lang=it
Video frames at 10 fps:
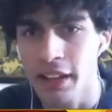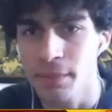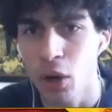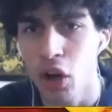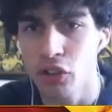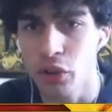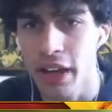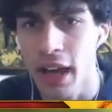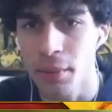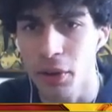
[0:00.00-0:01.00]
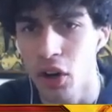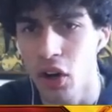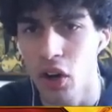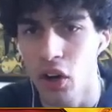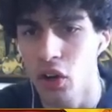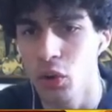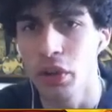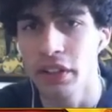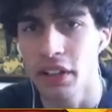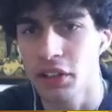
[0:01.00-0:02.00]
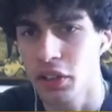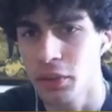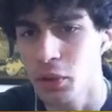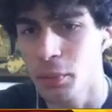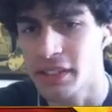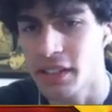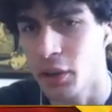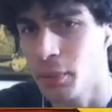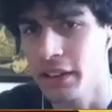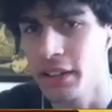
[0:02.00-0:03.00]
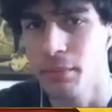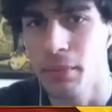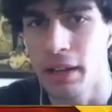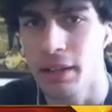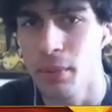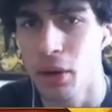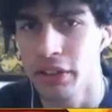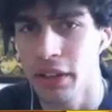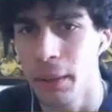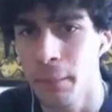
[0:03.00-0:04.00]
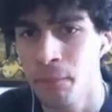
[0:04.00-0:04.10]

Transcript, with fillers: esploso, ok, però lui intanto gli, lo massacro mal di, male di botte.